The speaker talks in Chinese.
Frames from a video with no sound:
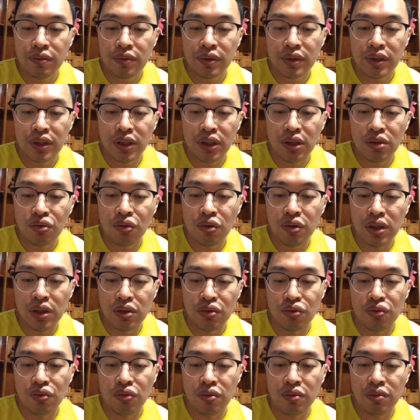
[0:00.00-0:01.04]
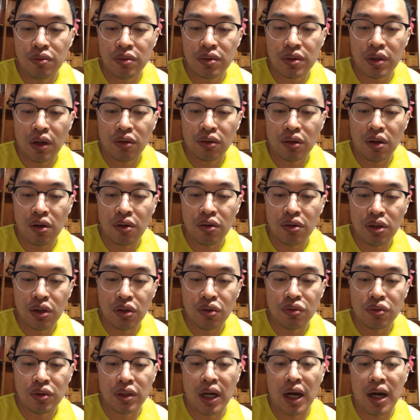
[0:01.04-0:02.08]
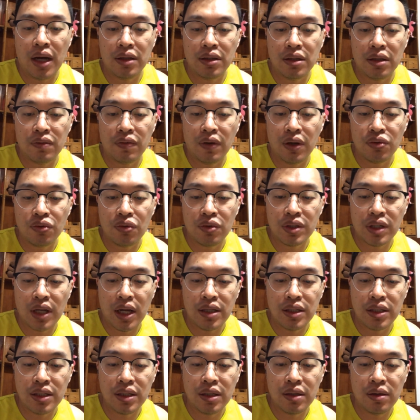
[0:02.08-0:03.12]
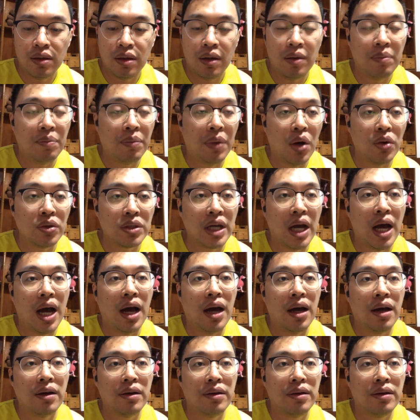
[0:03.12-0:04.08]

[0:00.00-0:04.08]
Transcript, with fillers: 其中一组遭到六架解放军战机包夹，